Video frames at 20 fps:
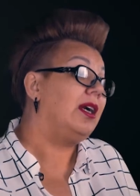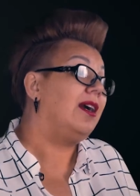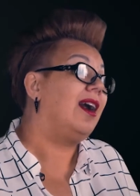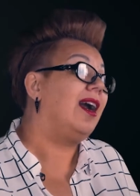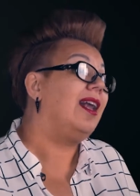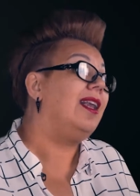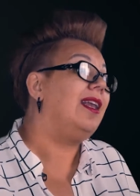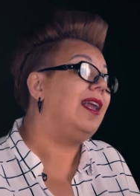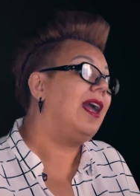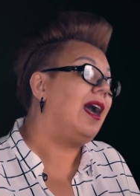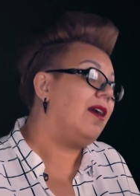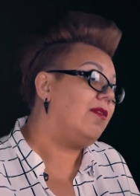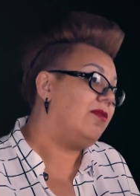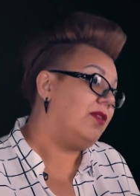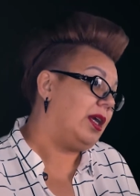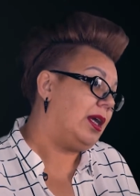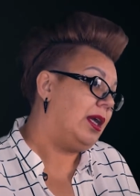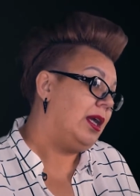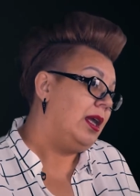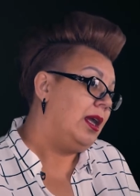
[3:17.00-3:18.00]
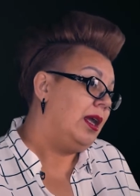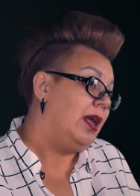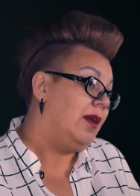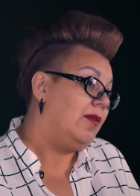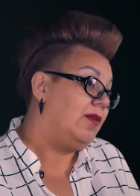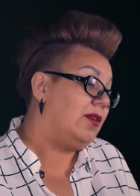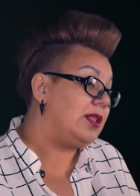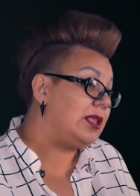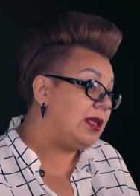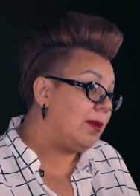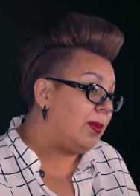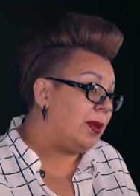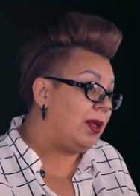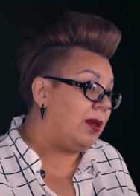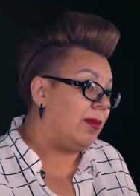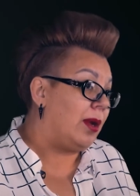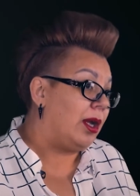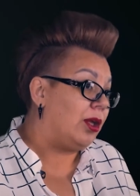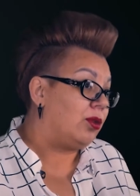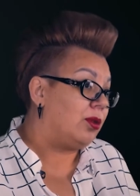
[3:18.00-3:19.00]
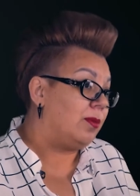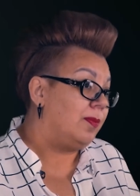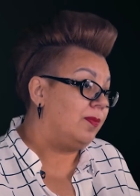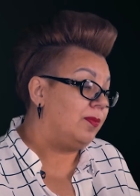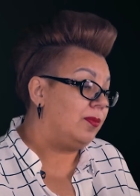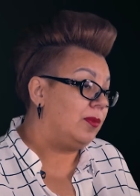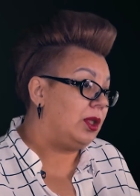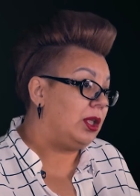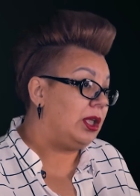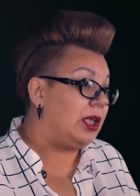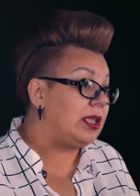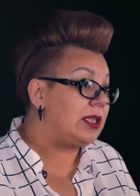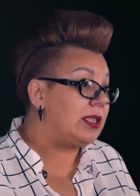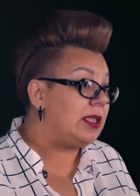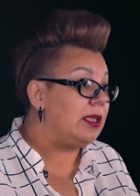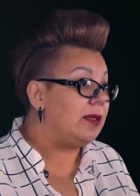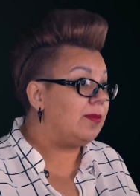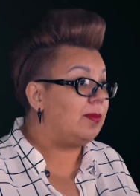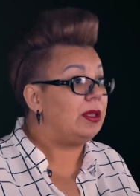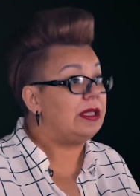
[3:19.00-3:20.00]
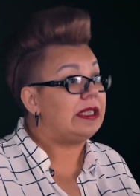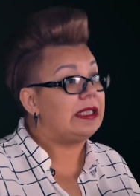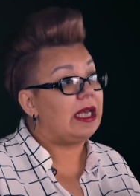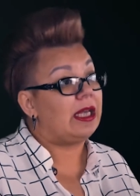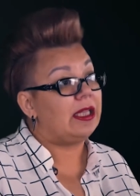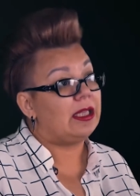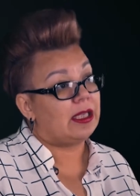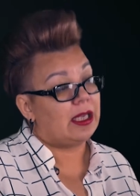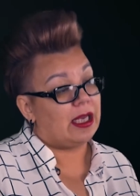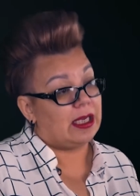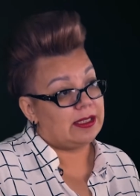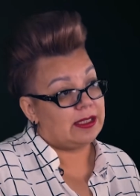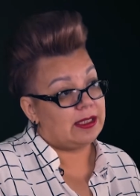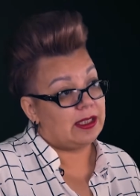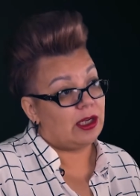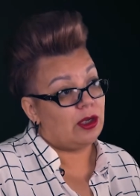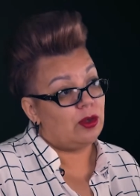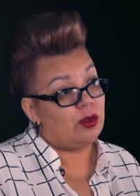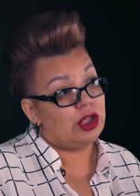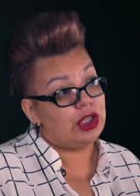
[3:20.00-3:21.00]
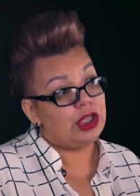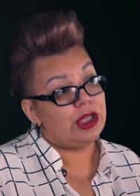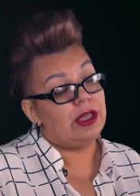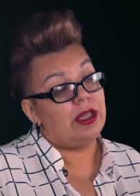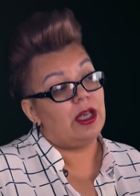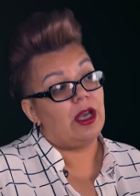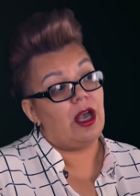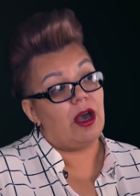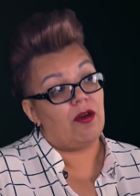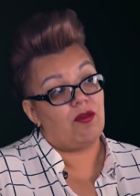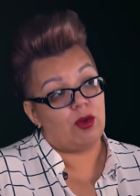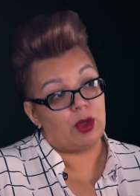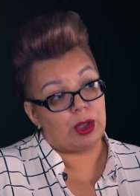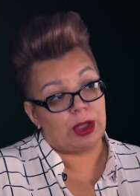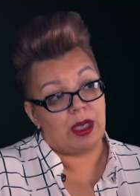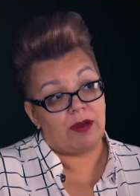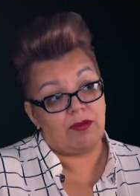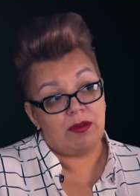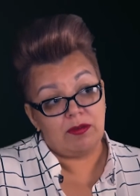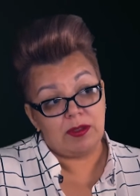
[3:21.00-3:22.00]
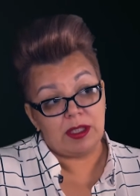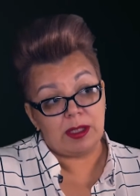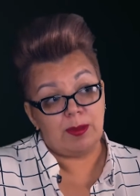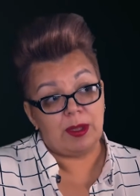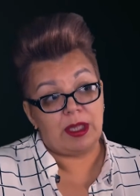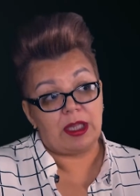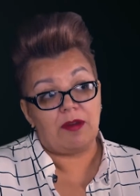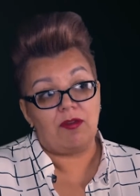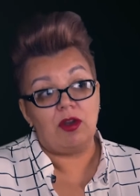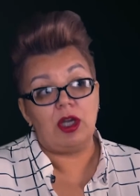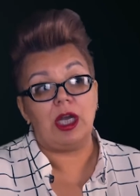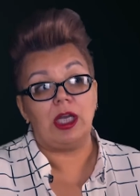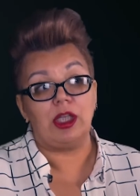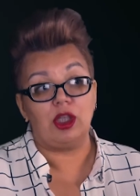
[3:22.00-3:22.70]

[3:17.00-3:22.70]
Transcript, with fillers: к халяве. Ведь все понимают, если бы за отказ заключить договор на вывоз бытовых